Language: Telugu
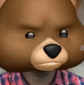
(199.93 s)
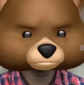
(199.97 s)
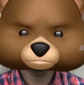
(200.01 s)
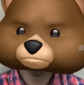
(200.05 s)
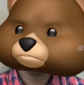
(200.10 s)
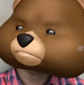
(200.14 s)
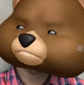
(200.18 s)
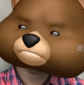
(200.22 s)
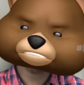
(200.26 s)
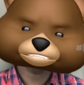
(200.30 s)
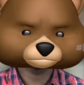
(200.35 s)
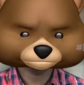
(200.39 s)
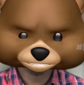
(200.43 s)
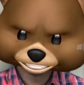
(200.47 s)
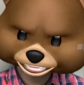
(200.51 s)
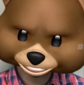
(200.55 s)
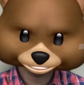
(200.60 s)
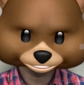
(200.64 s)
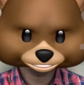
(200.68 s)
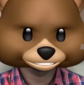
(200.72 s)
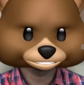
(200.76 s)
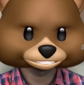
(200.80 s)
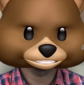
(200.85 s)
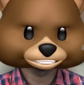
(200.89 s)
ఇల్లు అందరికి
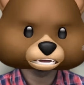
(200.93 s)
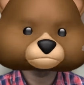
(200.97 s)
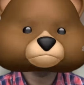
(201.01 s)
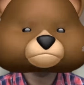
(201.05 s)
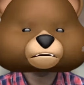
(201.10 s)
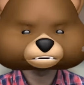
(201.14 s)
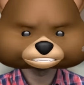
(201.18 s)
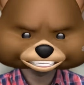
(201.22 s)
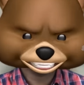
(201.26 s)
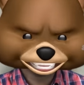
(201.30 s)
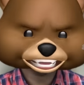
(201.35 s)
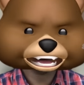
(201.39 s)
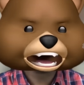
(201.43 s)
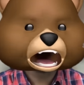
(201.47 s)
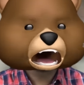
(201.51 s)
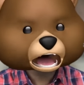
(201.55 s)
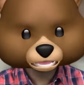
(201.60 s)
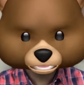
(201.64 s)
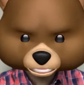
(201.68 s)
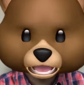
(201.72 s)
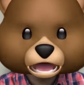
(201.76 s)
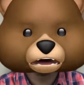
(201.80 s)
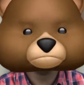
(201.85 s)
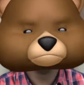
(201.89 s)
చెప్తాడు నా పరువు
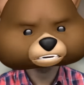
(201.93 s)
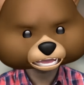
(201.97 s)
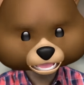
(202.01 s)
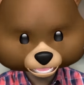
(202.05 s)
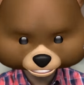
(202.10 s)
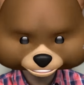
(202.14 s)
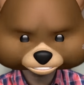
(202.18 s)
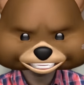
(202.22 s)
అంతా గంగలో